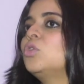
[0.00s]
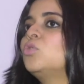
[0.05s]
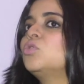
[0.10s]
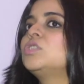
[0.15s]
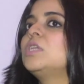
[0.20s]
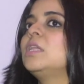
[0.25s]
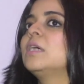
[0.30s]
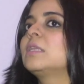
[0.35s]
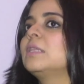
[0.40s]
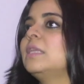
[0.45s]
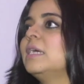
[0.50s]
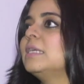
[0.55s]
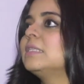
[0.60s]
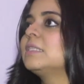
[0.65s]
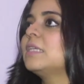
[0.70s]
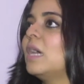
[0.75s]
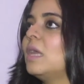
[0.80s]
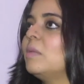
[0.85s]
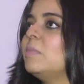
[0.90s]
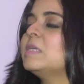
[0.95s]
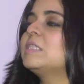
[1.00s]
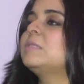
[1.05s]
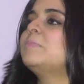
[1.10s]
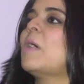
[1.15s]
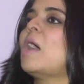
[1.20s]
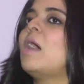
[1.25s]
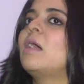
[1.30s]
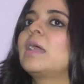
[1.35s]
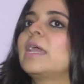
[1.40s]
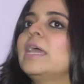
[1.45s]
कुछ लगता है इंसान में
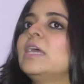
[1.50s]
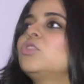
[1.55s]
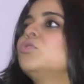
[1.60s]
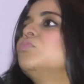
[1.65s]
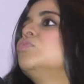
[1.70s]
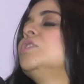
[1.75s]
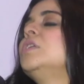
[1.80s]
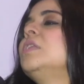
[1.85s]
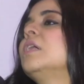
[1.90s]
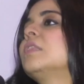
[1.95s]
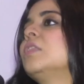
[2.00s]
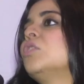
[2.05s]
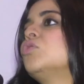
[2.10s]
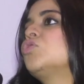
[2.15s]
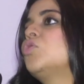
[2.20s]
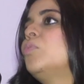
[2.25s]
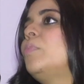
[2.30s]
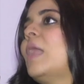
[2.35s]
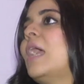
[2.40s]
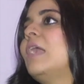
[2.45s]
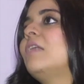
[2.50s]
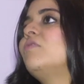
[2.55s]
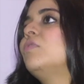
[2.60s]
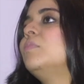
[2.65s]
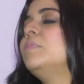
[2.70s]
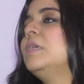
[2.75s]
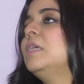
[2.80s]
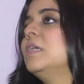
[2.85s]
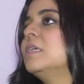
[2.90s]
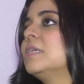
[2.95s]
स्पार्क है तो मुझे लगता है उसको
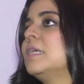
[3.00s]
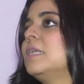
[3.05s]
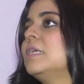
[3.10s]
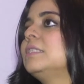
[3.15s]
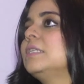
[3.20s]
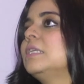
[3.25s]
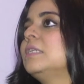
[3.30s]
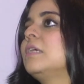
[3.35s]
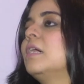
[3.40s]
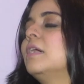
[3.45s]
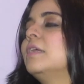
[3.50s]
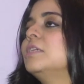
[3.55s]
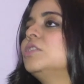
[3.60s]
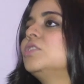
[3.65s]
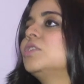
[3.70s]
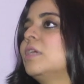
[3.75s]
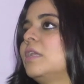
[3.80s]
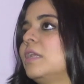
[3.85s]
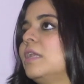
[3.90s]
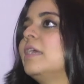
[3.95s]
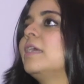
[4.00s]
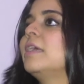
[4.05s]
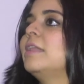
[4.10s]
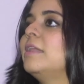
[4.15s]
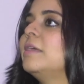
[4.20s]
प्लेटफॉर्म दिया जाना चाहिए इनक्रेज करने के